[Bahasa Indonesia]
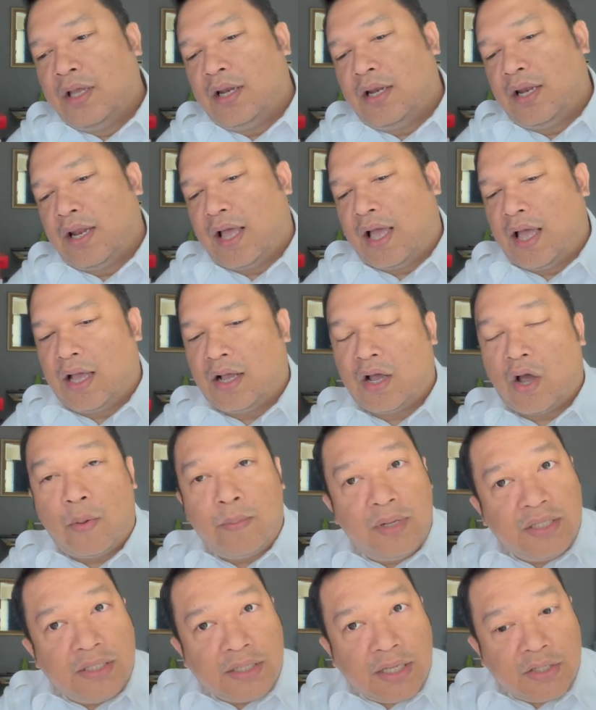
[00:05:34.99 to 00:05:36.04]
Nah,
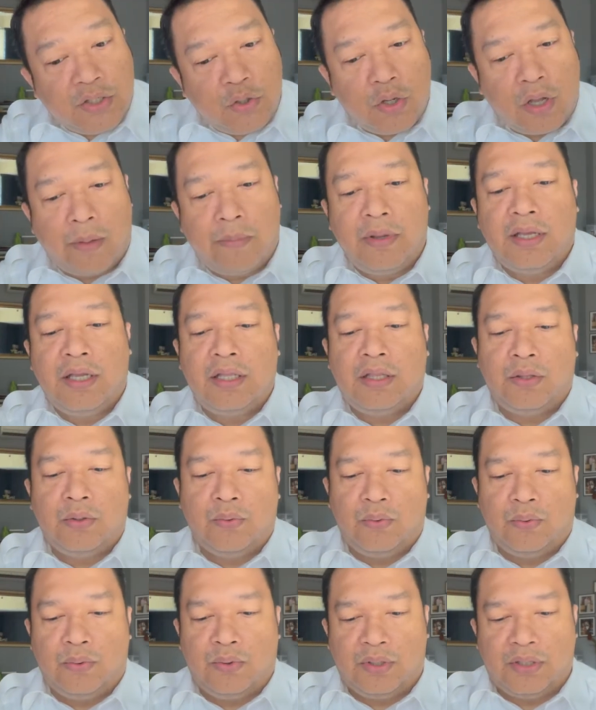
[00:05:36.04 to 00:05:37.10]
common sense juga begitu.